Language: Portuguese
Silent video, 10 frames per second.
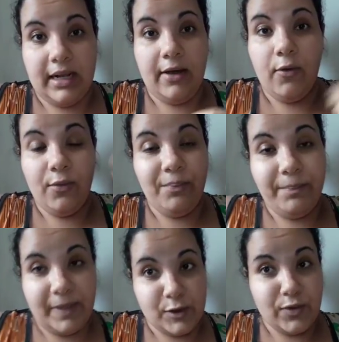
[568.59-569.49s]
né, ou
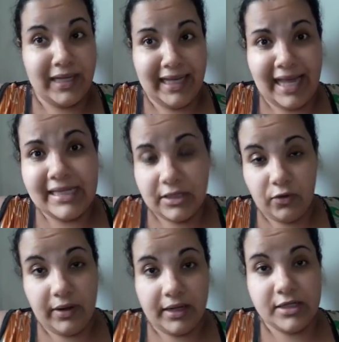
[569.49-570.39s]
pessoa que quer se
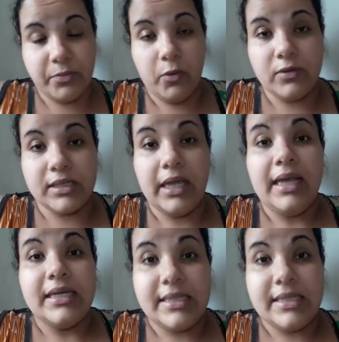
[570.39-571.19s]
tornar esposa,